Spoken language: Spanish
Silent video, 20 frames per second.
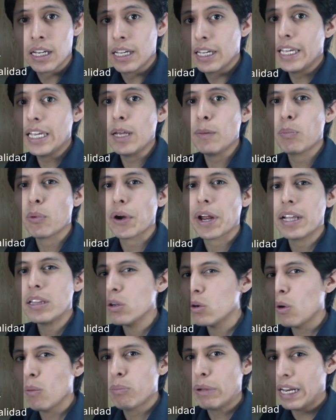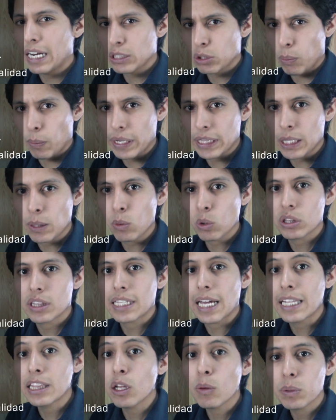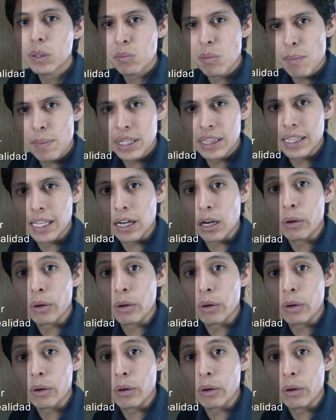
y por qué no cumplirá su objetivo tan óptimamente